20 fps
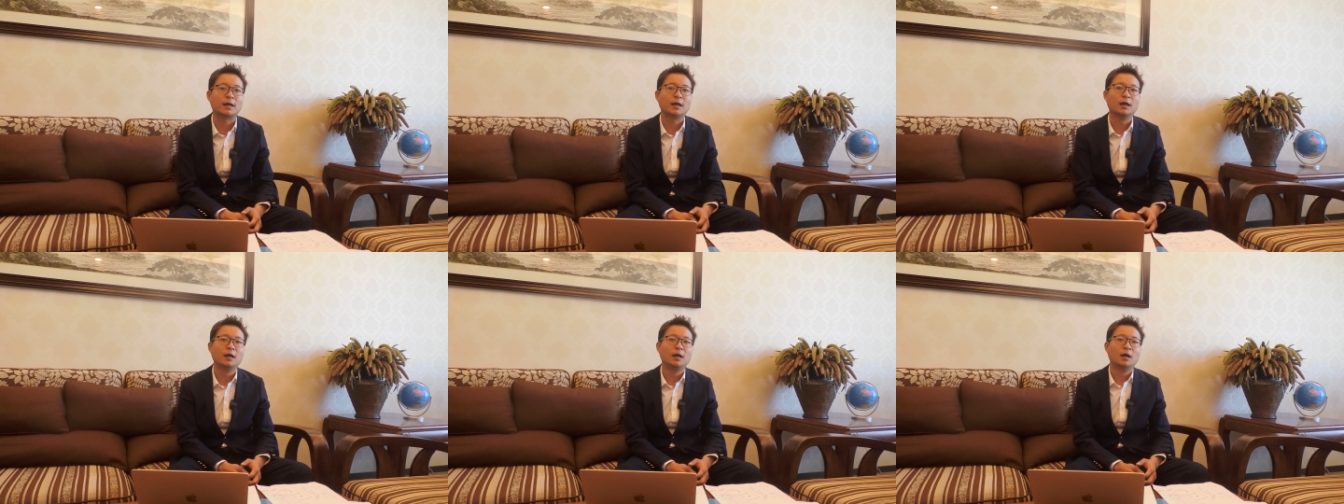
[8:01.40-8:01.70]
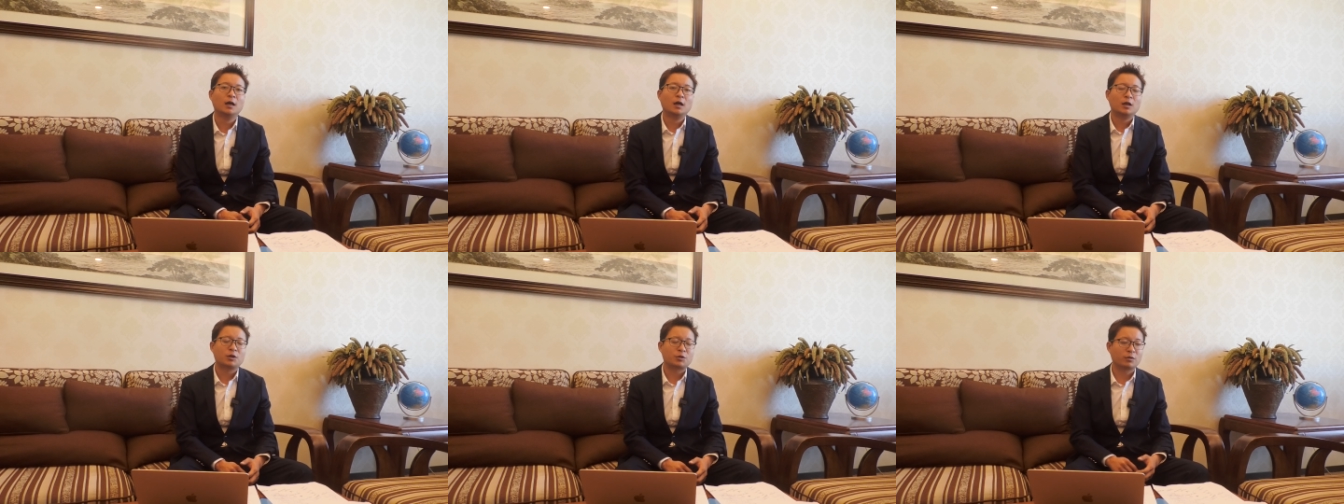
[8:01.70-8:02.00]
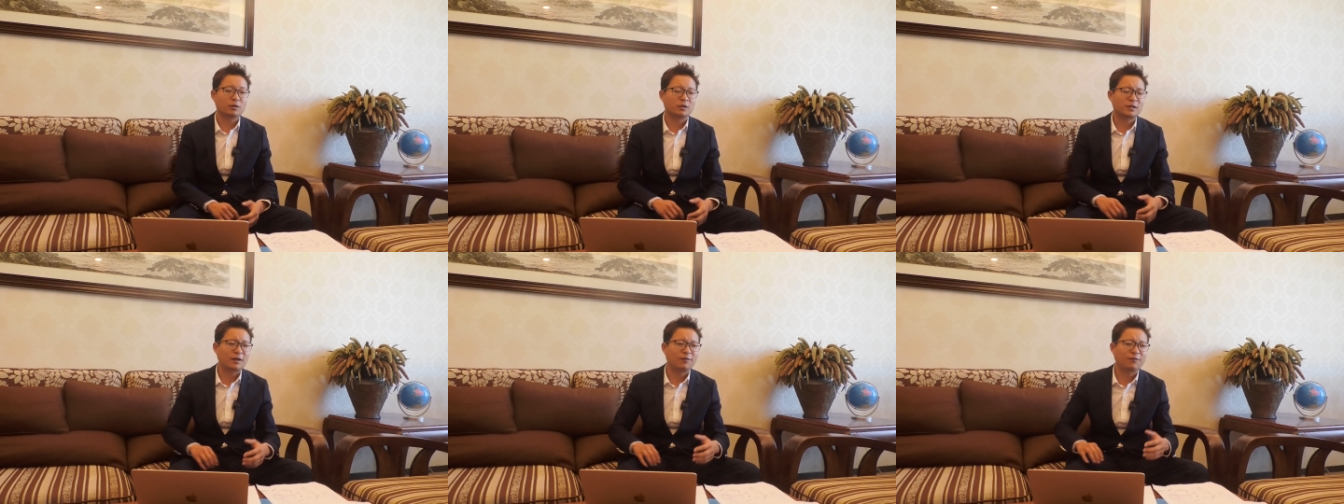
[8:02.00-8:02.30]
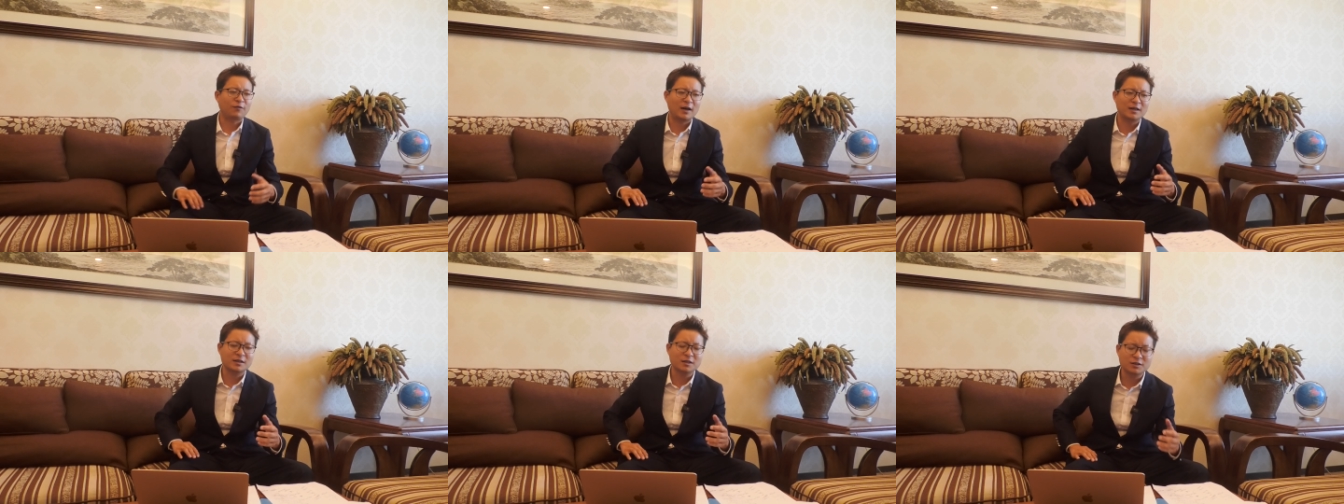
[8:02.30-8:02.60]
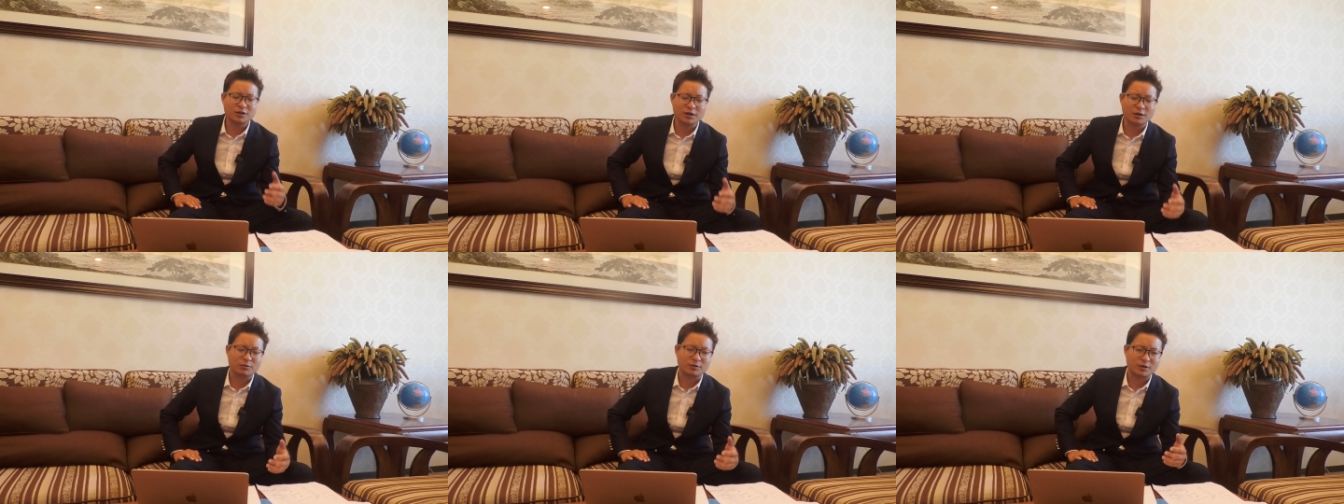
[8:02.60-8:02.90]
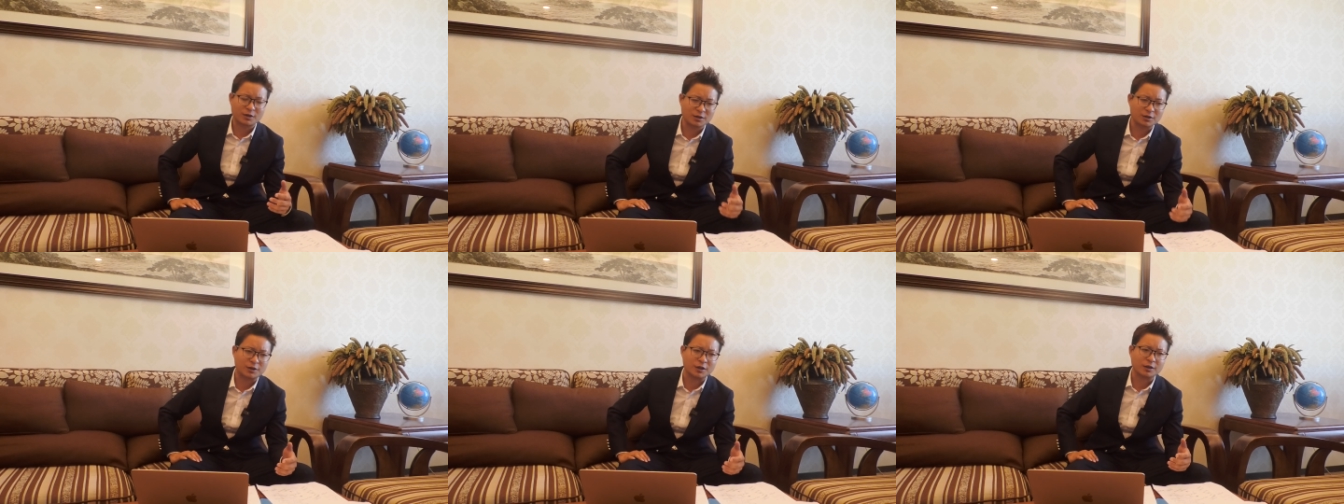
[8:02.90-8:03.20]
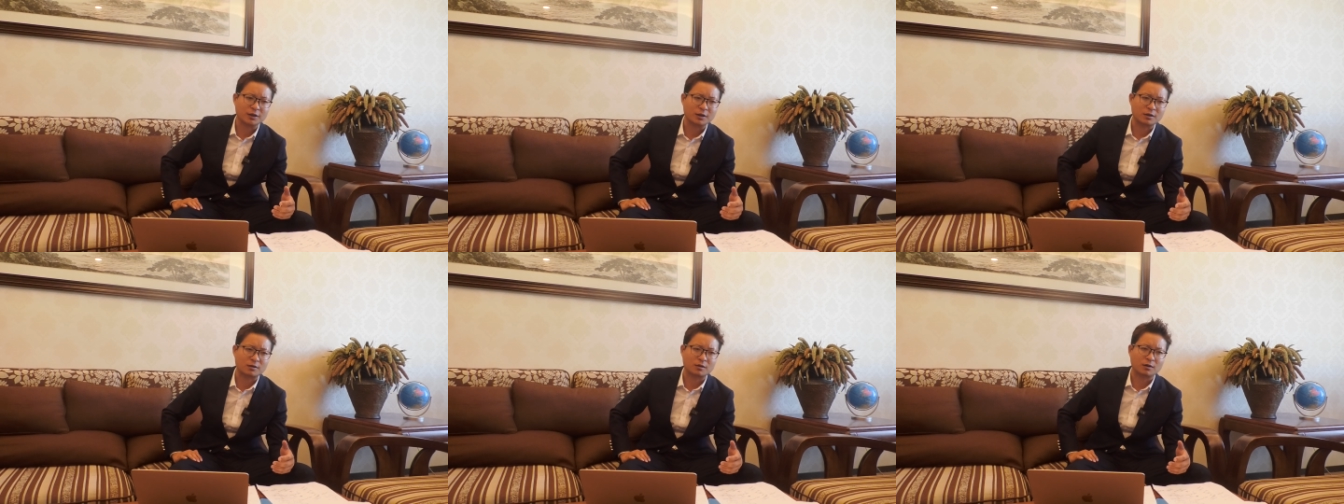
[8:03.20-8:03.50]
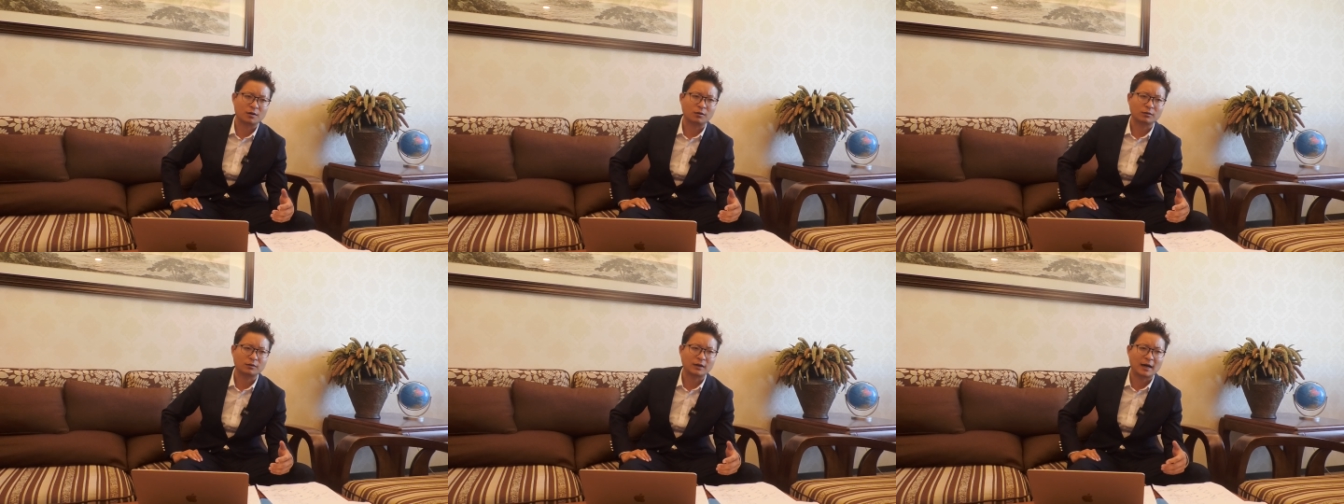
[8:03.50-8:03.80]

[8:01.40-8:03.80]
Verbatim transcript: 向，就是在发生这种事情的时候，